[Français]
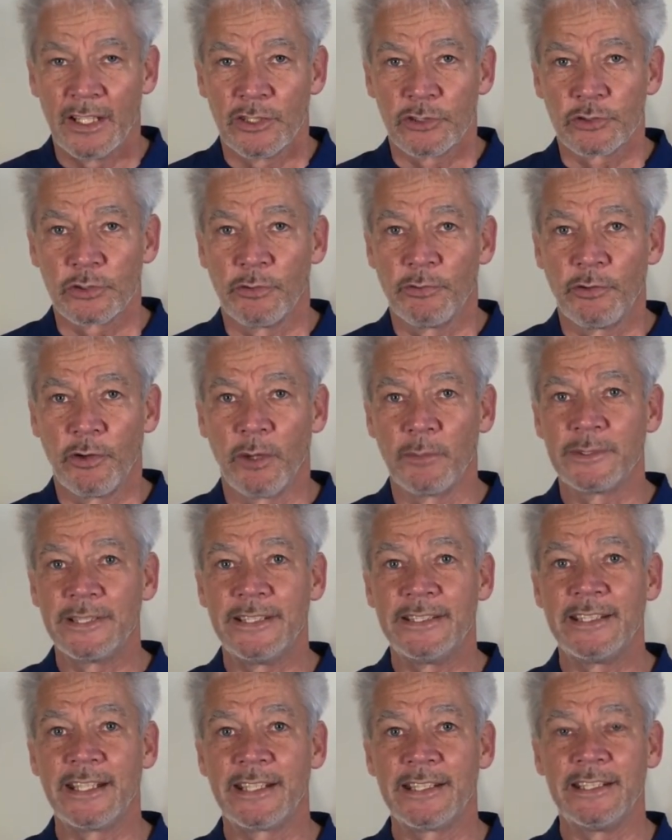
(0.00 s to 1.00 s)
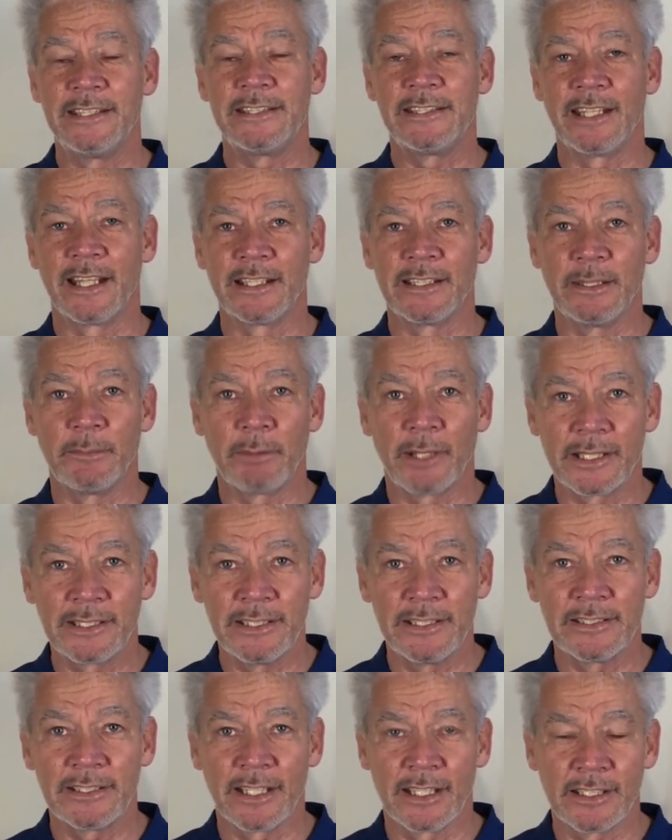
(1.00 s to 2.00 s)
Je forme des techniciens, des
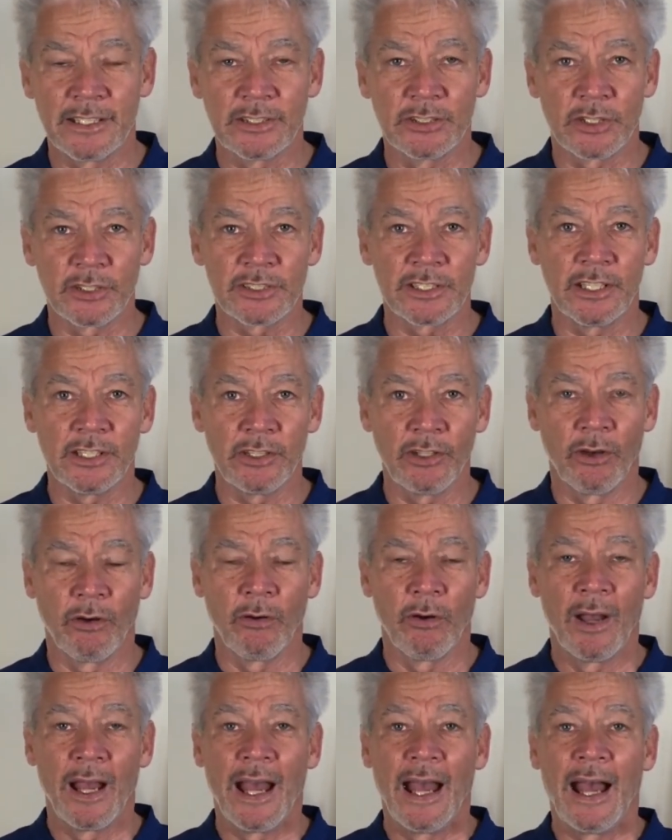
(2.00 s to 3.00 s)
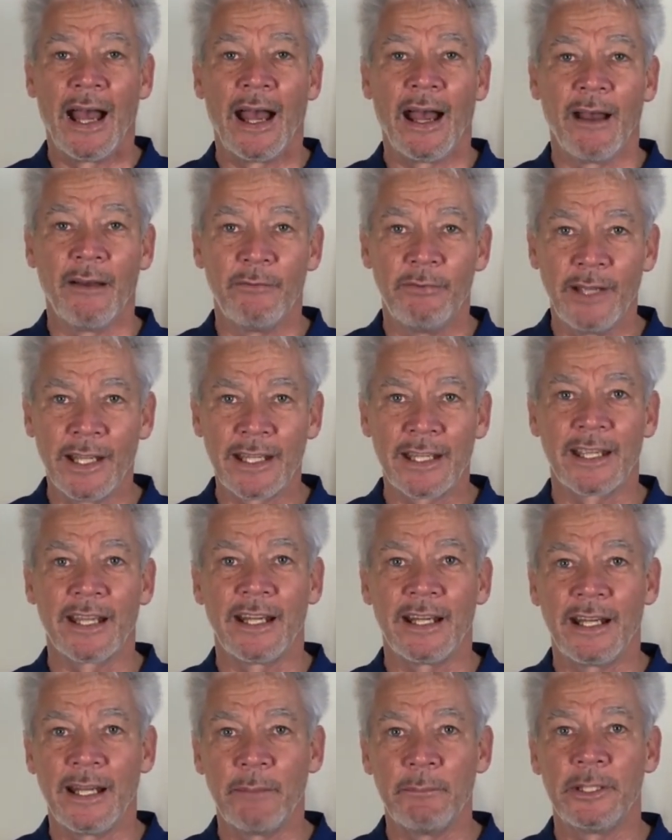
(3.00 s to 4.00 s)
praticiens, des enseignants avec
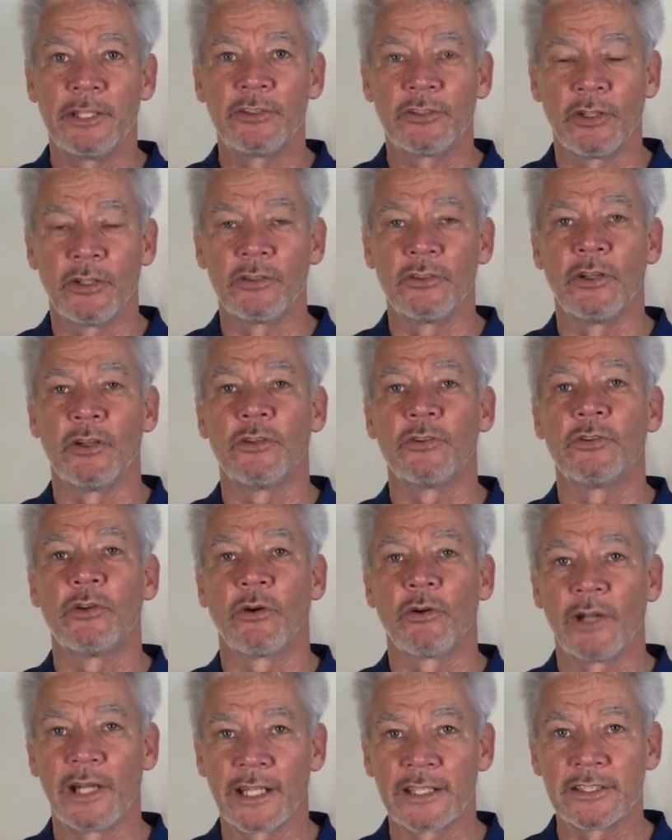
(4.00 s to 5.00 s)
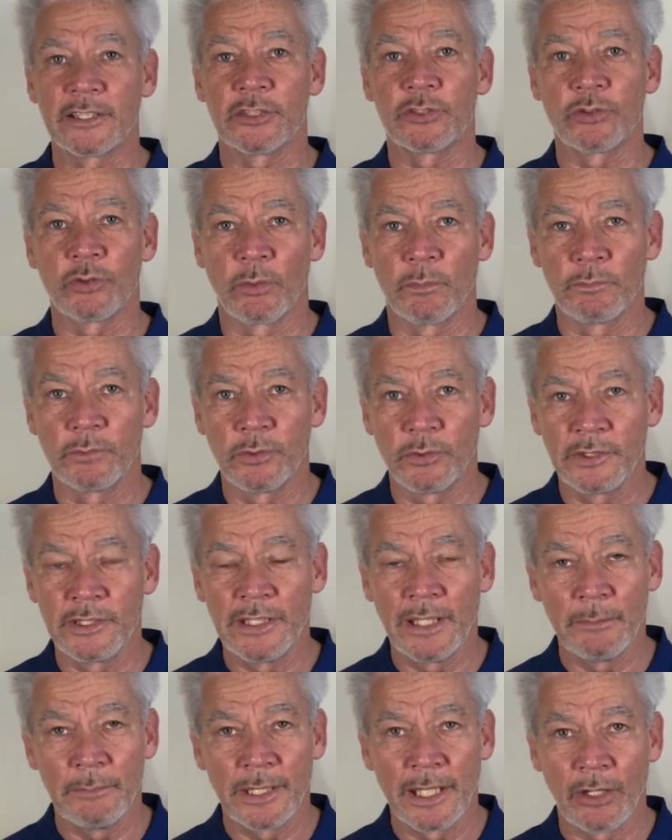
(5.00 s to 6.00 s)
la méthode de relaxation
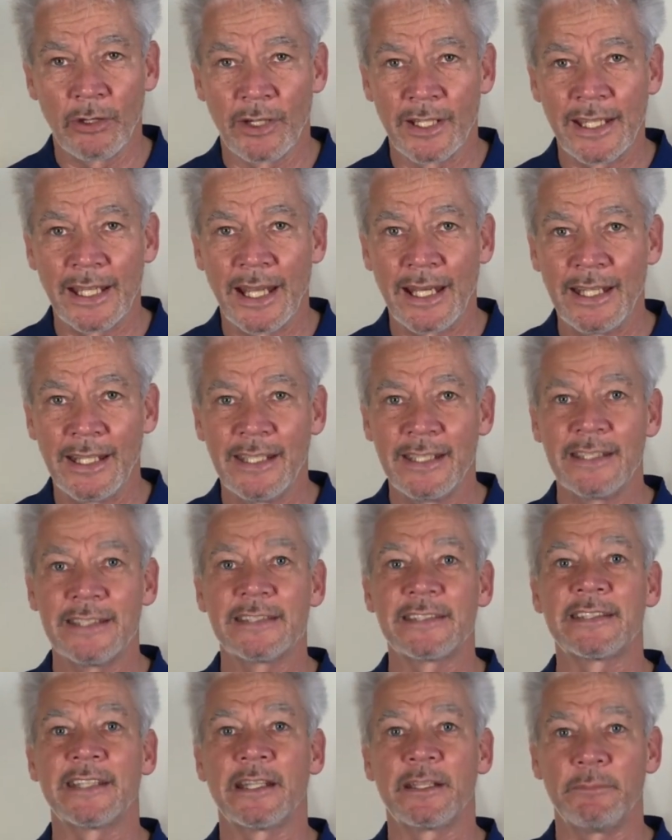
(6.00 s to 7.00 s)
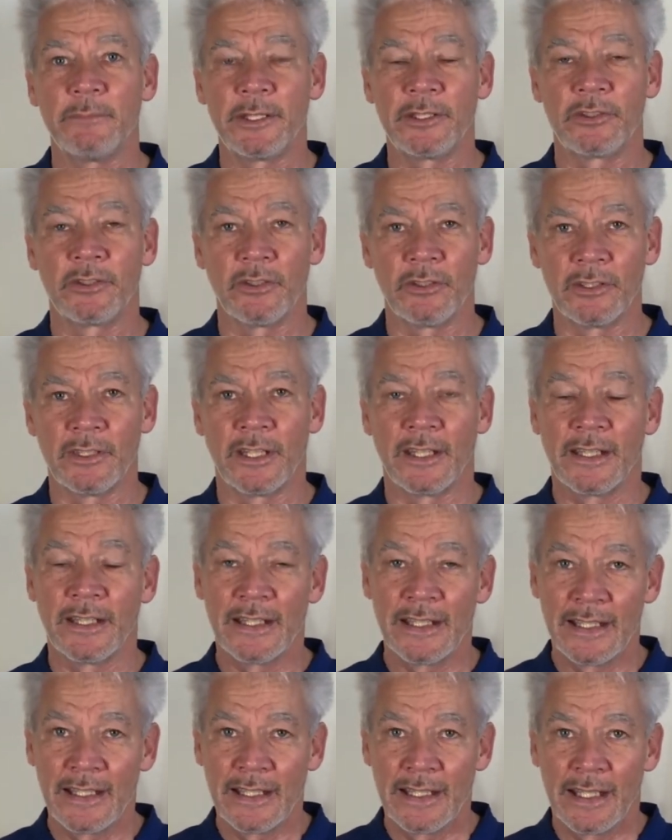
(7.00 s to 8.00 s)
biodynamique. Alors quelle est cette méthode
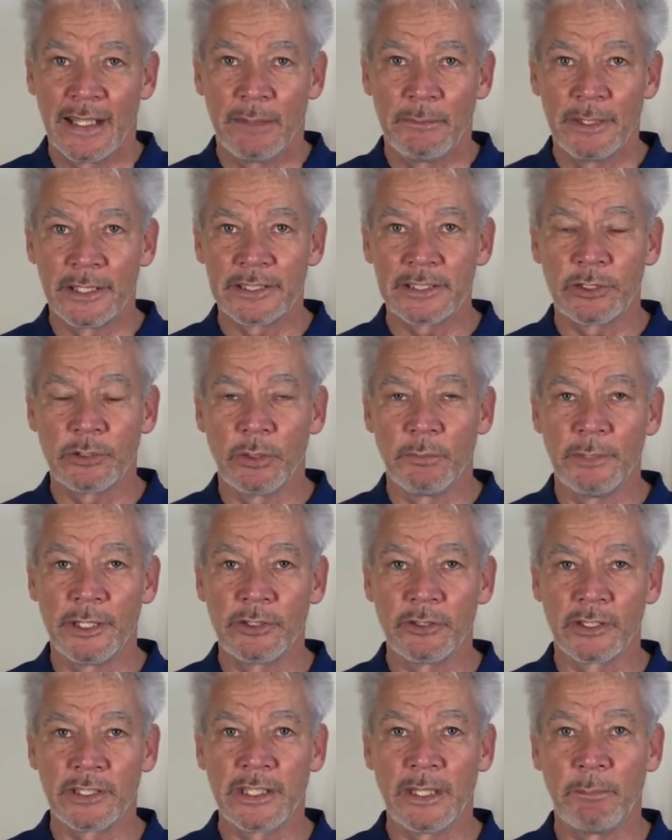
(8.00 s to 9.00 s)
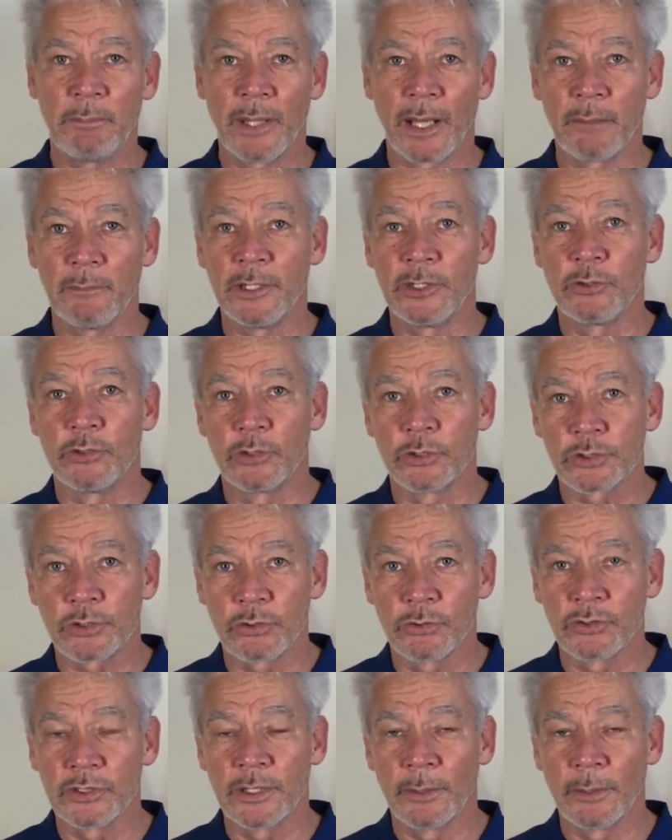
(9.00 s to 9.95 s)
eh bien c'est une méthode qui permet deux choses.